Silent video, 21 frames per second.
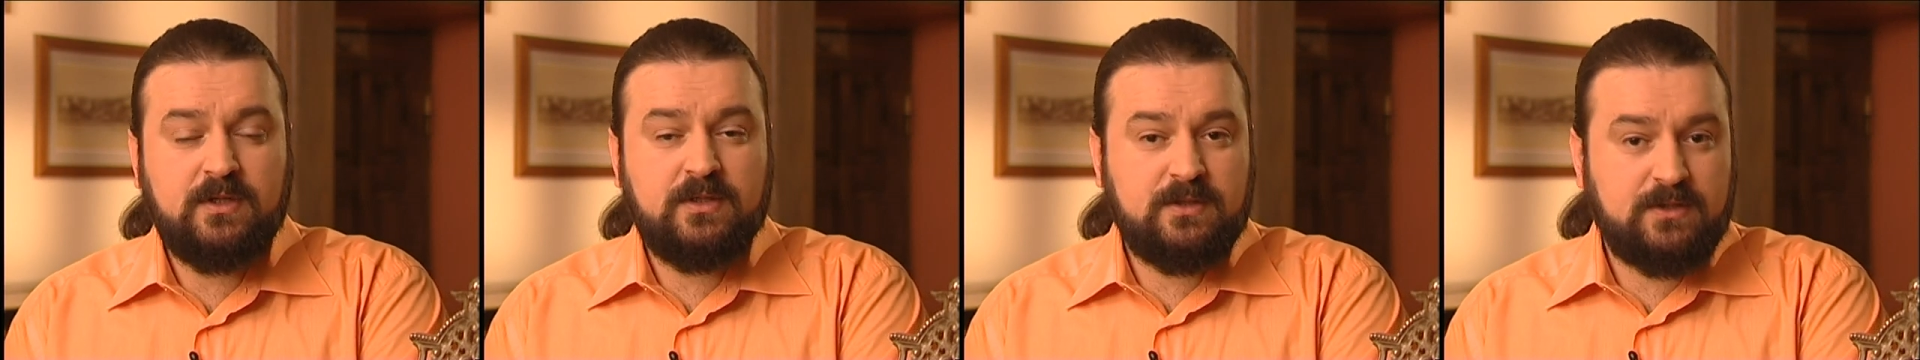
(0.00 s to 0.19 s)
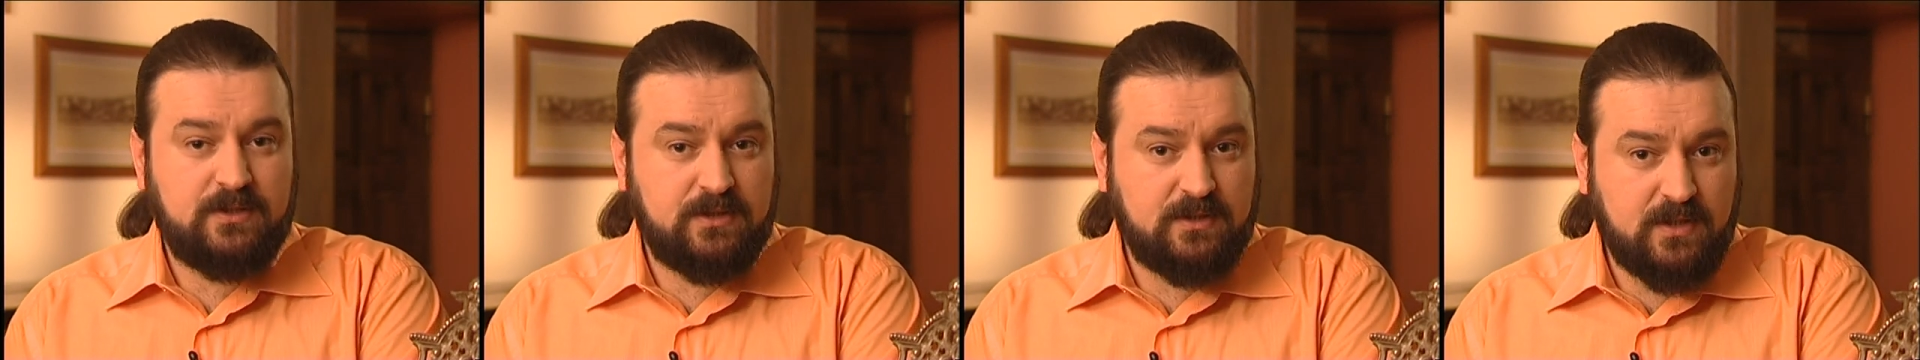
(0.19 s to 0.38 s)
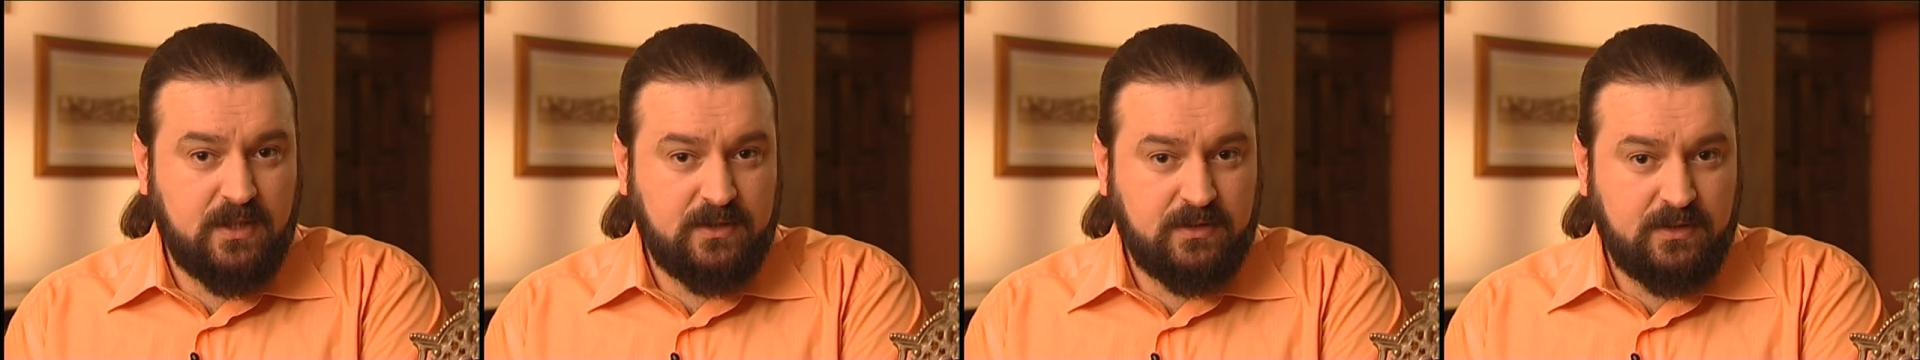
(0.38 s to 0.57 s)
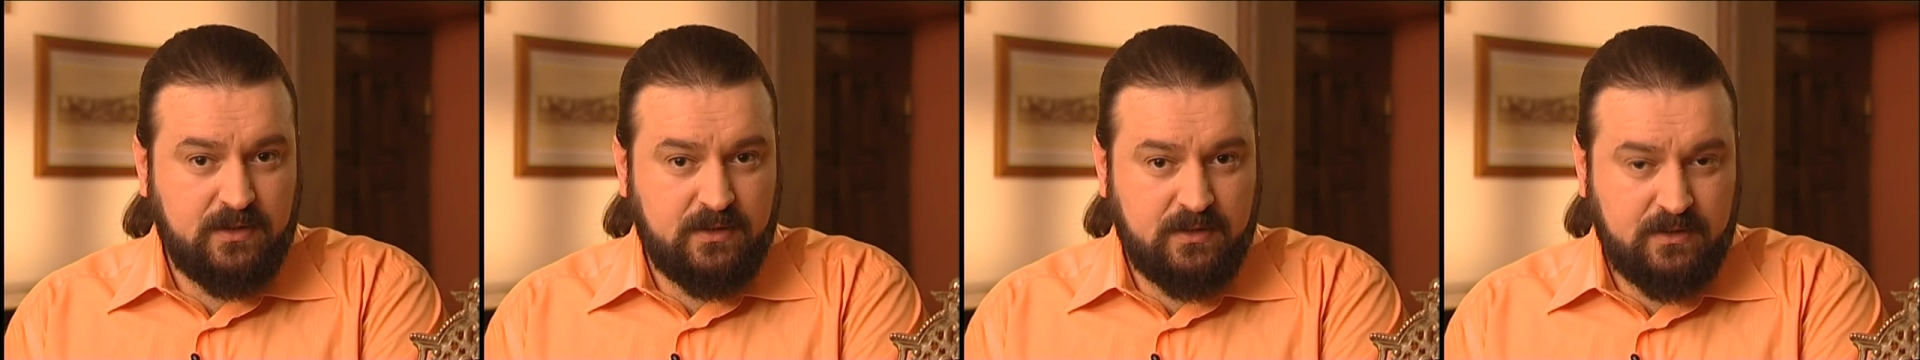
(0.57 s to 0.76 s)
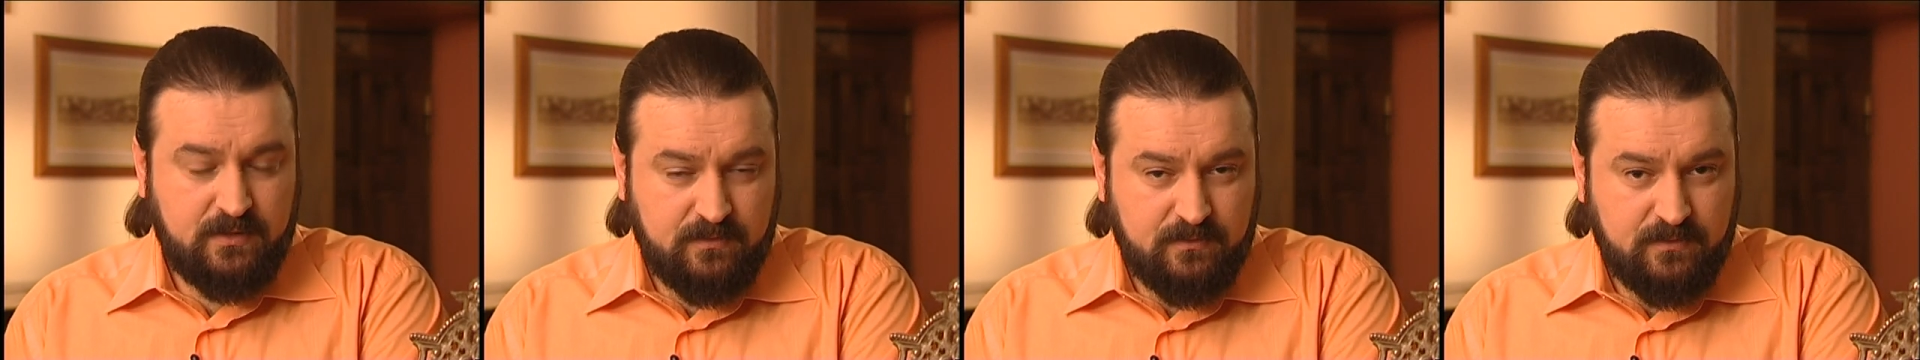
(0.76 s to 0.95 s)

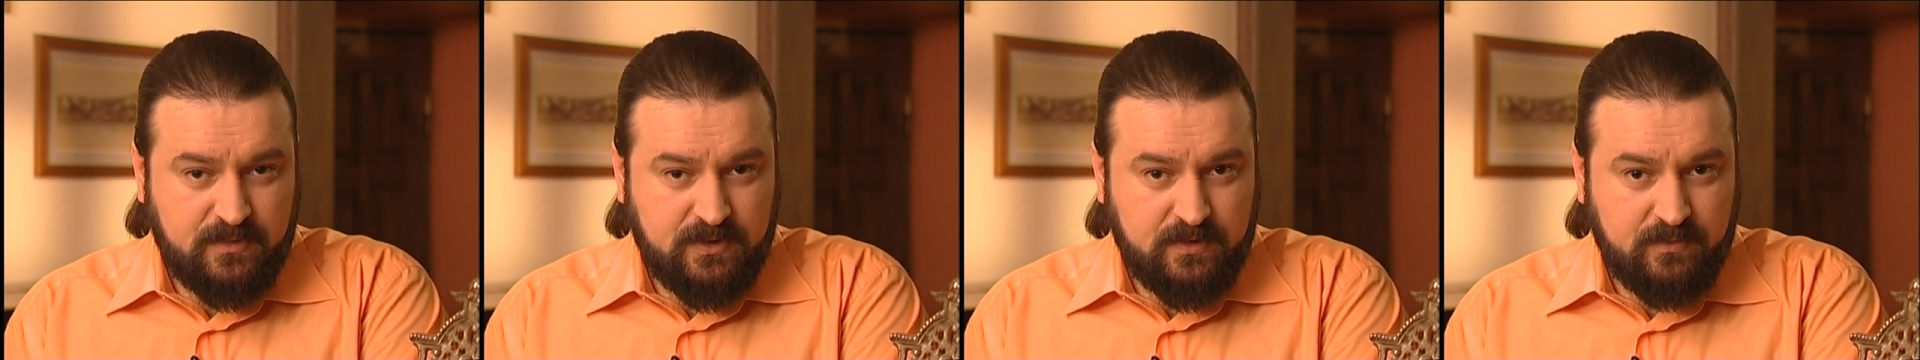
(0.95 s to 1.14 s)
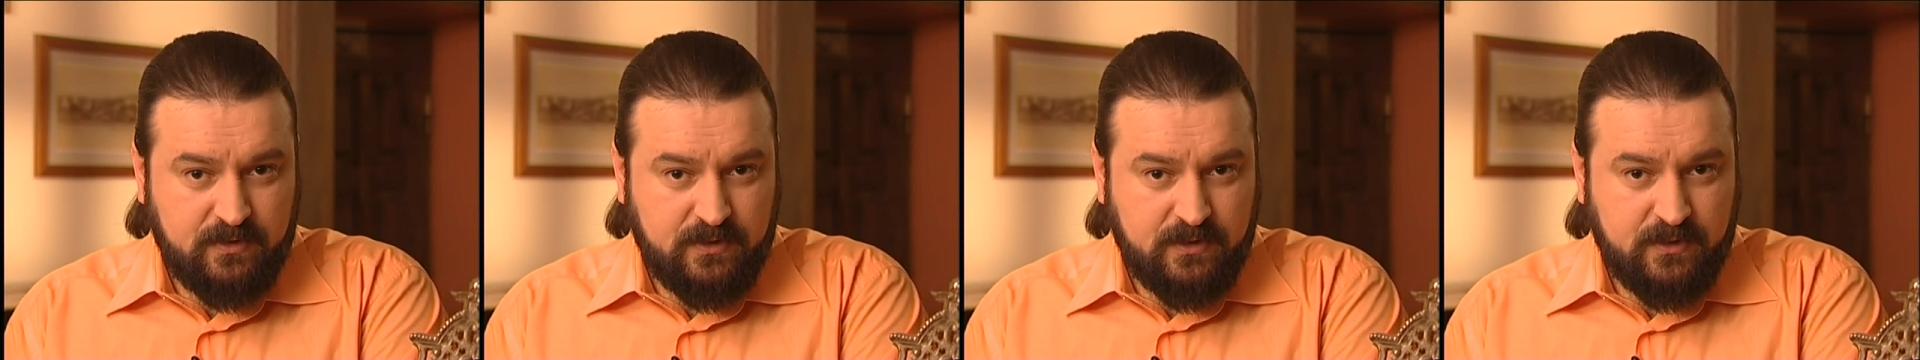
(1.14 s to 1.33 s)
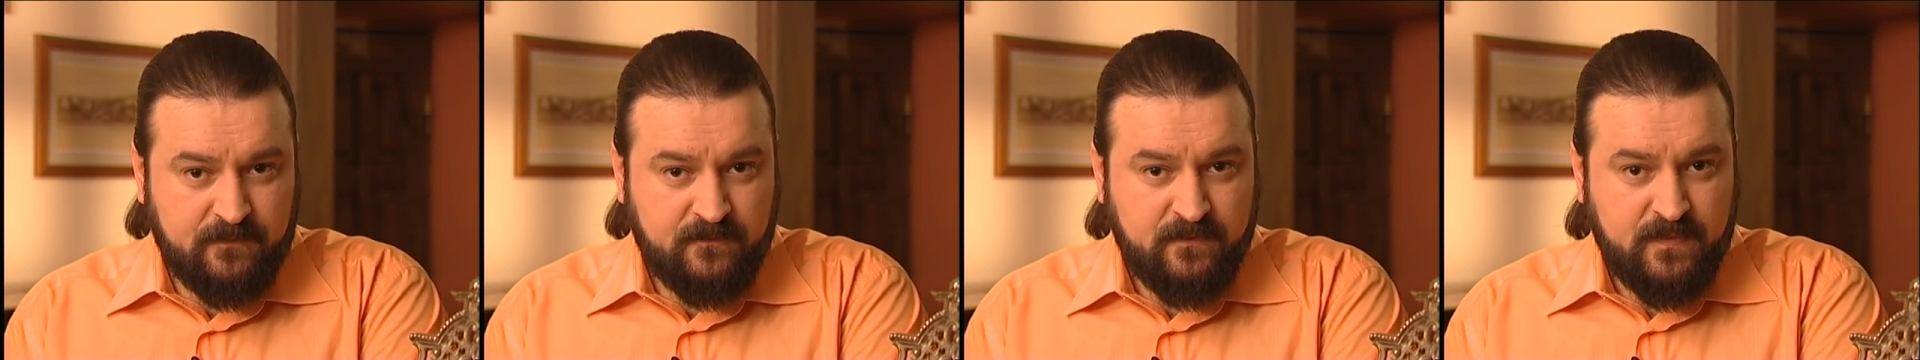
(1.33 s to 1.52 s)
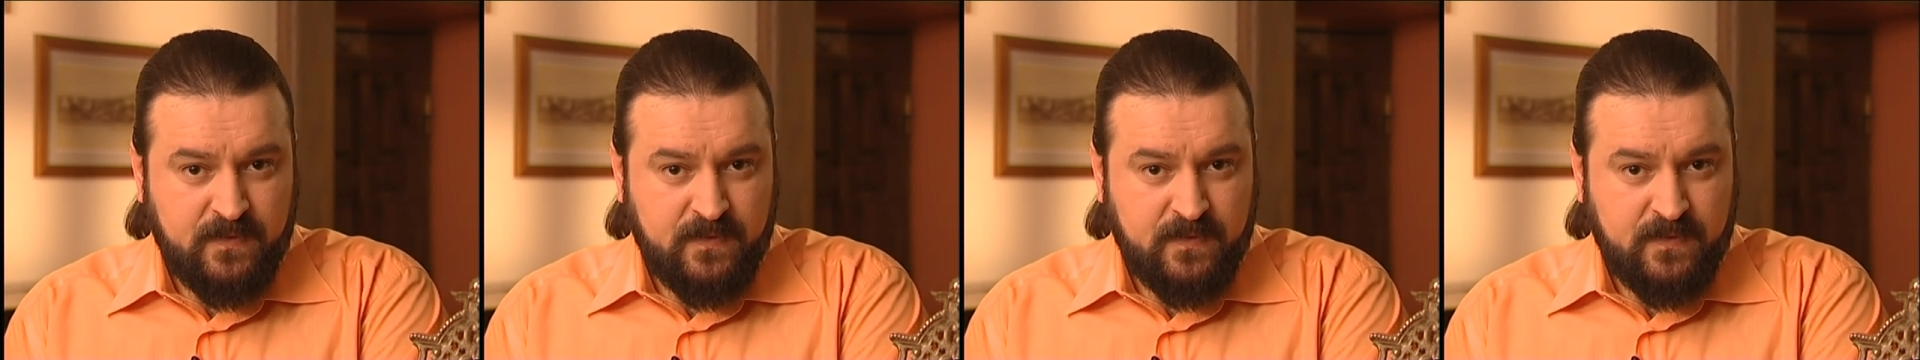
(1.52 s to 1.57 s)
читателей Библии.